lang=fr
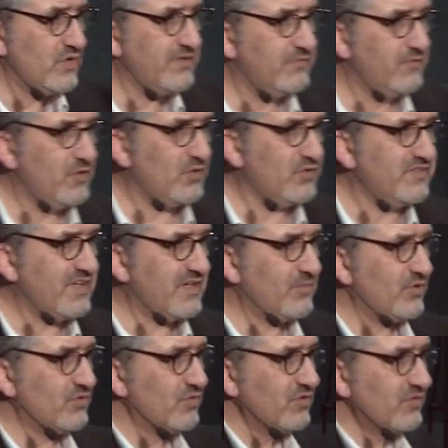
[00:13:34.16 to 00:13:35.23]
est
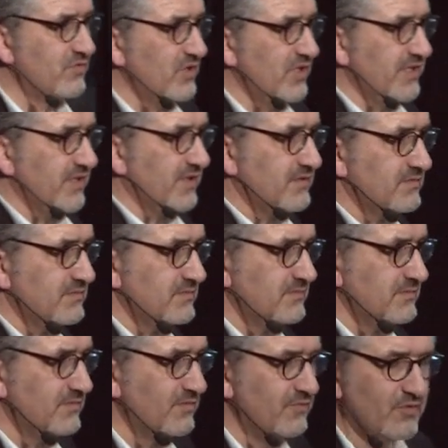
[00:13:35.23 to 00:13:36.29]
volontairement de haute volée, hein.
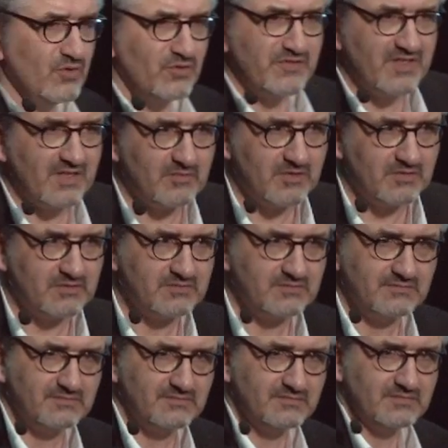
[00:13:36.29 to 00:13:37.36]
volontairement, hein.
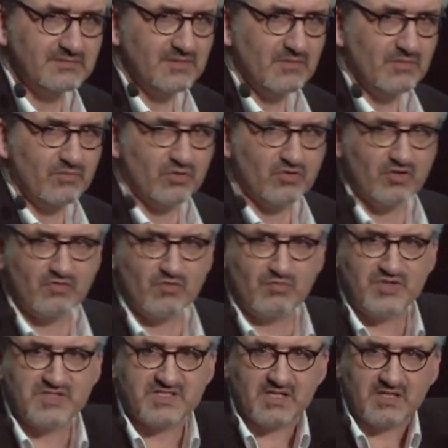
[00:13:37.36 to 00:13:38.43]
pour que vous
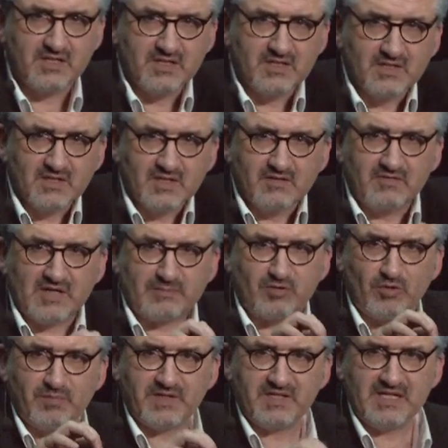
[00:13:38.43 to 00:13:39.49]
puissiez
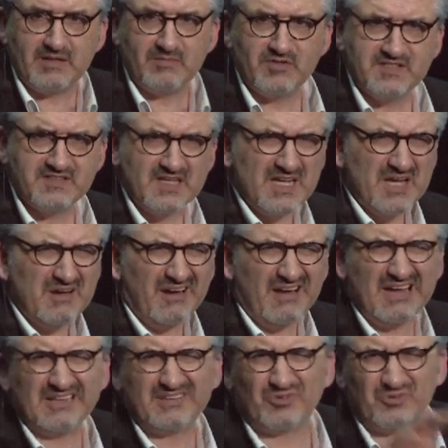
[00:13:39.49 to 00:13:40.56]
l'approprier, me dire
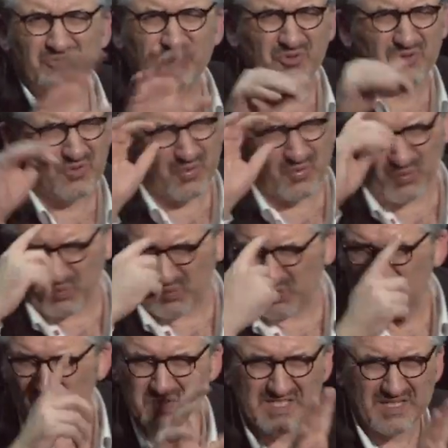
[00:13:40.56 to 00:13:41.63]
Ah, ton truc, euh,
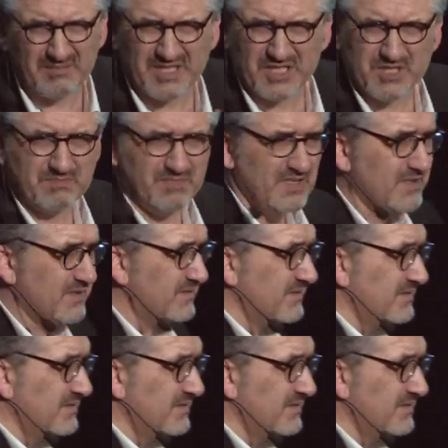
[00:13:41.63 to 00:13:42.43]
ça marche pas.